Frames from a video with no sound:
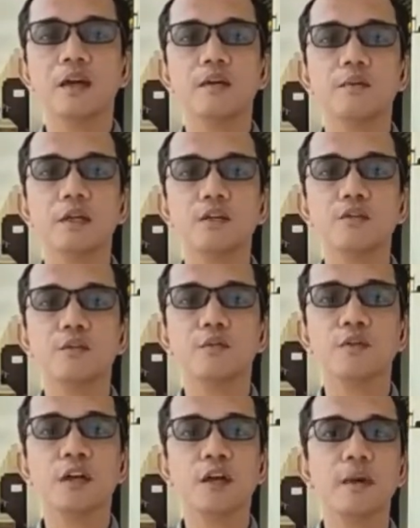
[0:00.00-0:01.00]
uh,
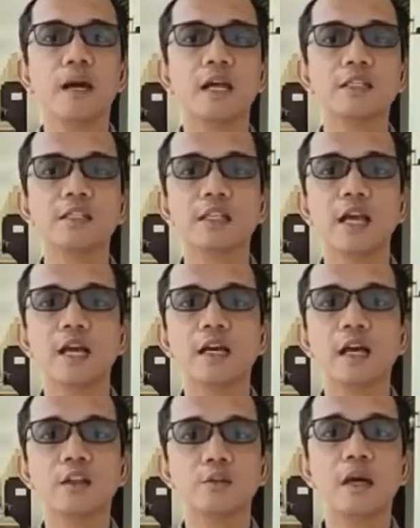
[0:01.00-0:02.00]
mengikuti program makan
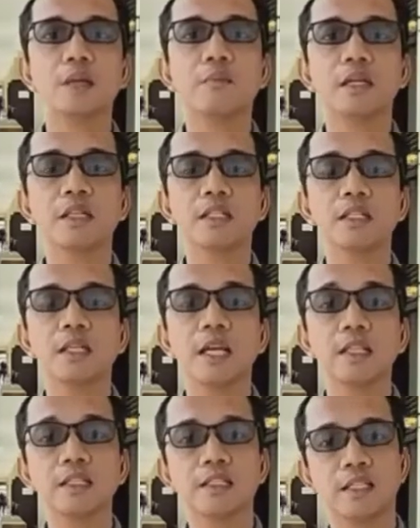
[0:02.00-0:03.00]
siang atau makan bergizi
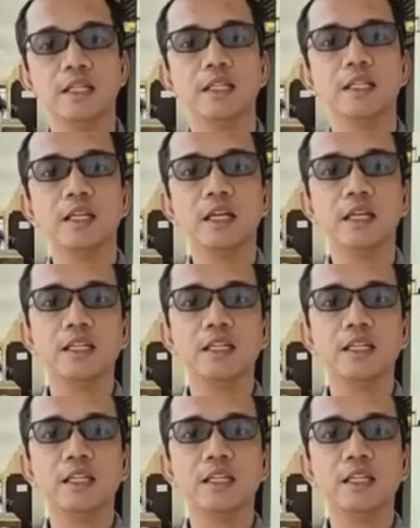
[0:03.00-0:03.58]
gratis ini.